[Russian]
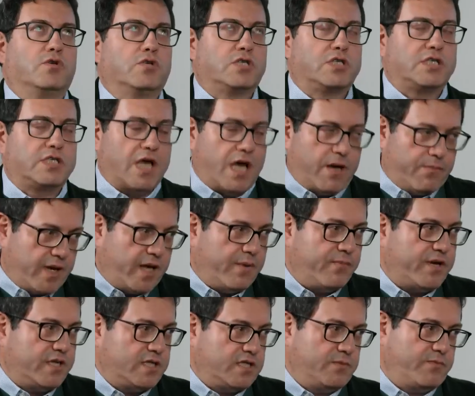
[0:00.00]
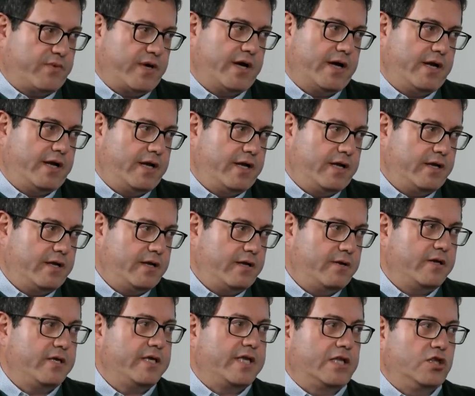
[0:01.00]
самое принципиальное.
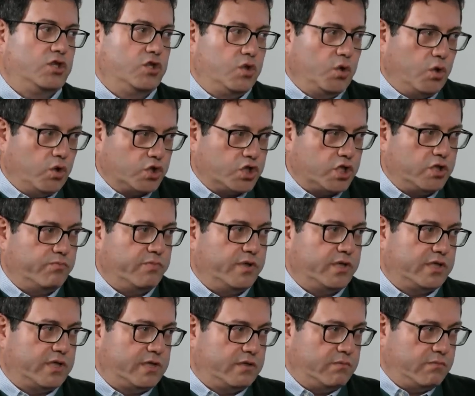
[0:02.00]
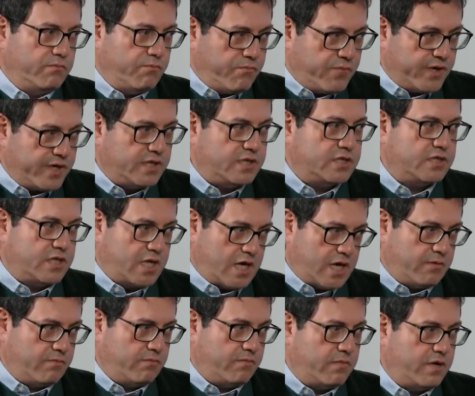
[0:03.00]
Я должен был быть
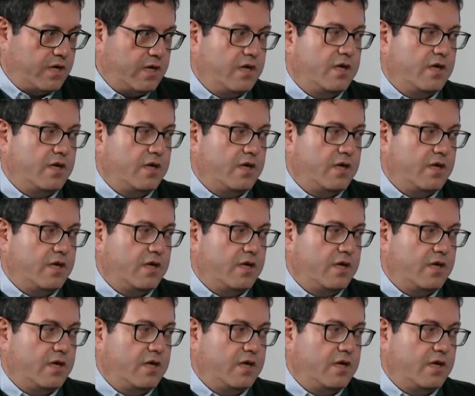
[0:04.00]
там.